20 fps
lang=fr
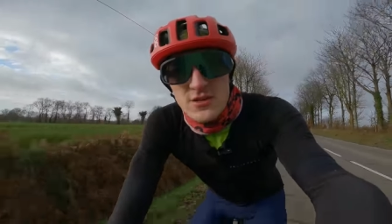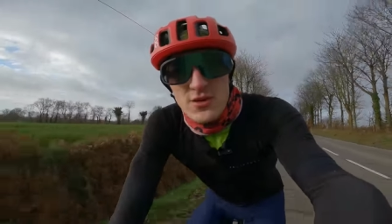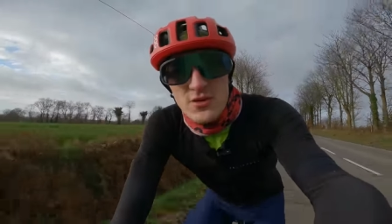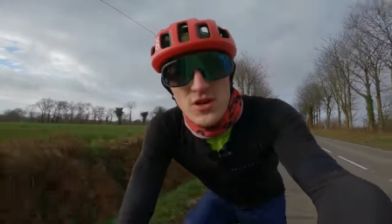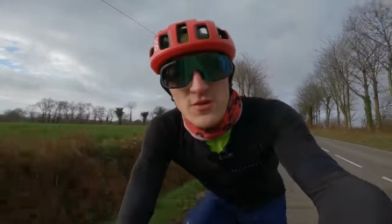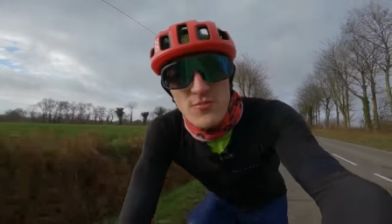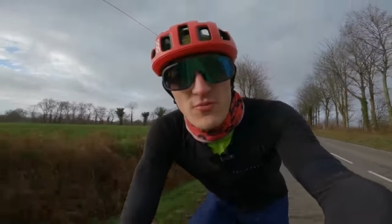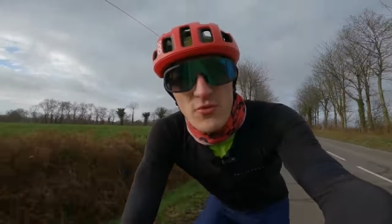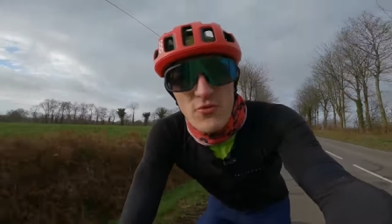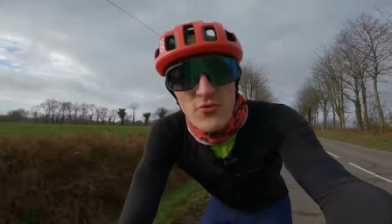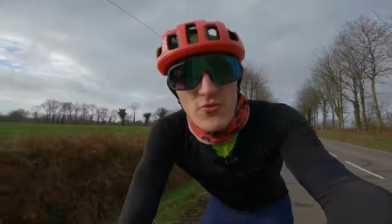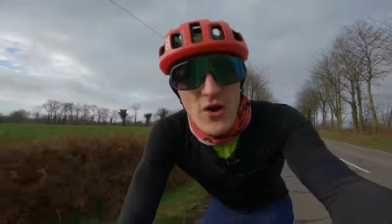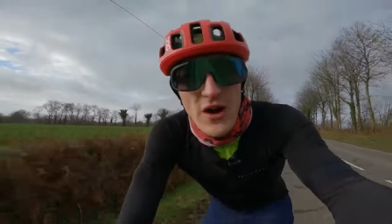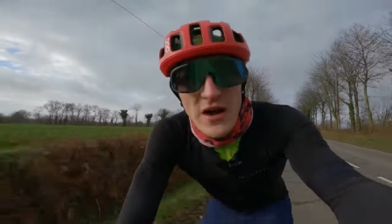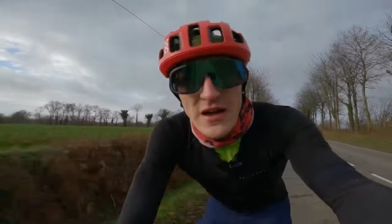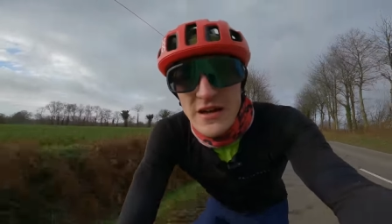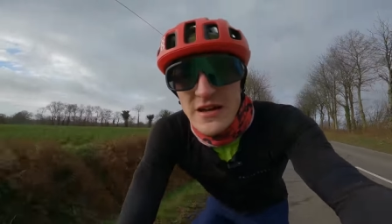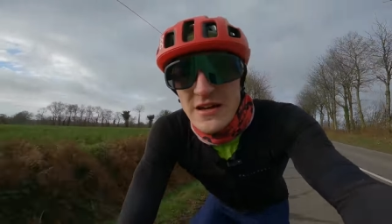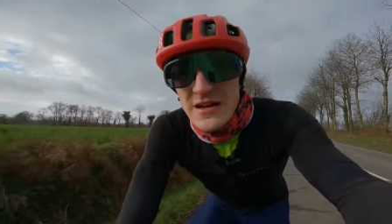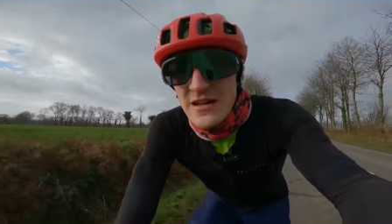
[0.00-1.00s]
j'ai pu voir,
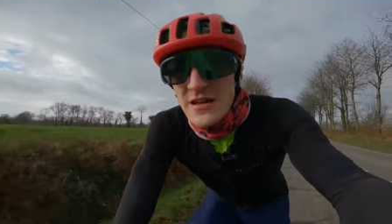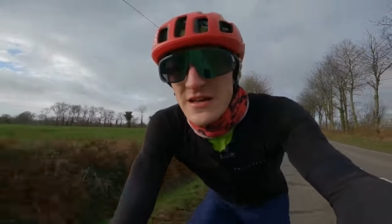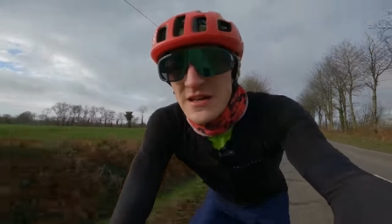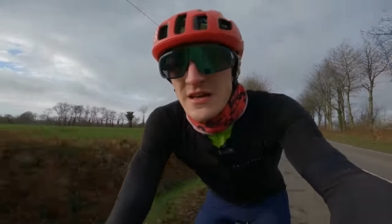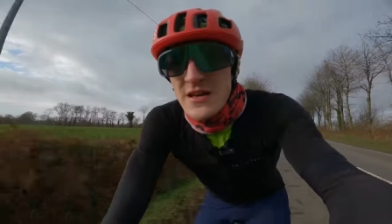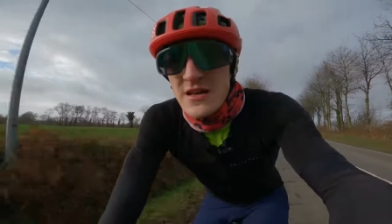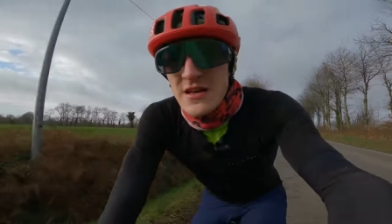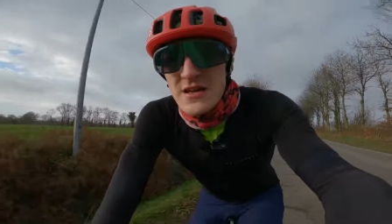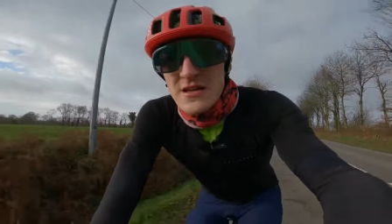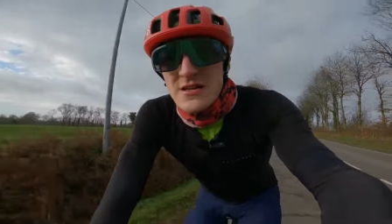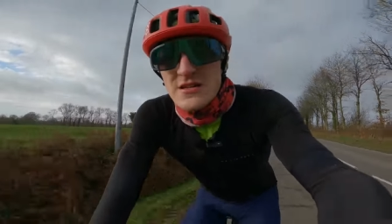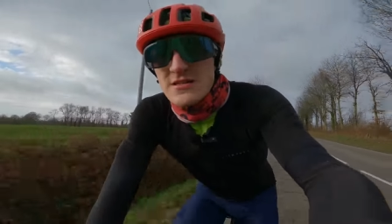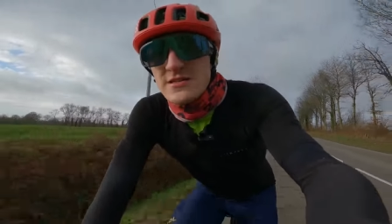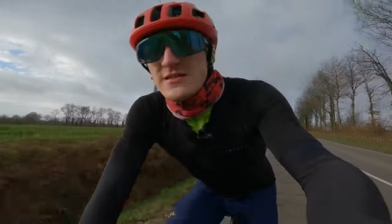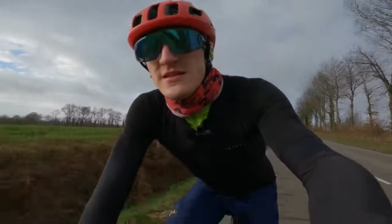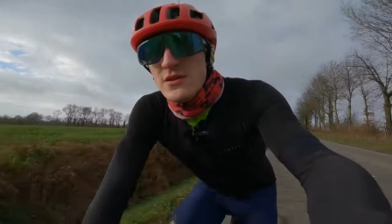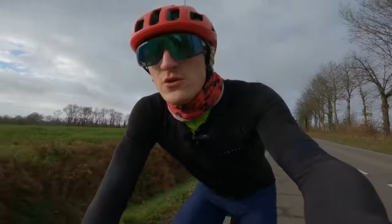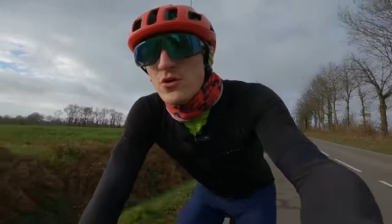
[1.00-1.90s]
c'est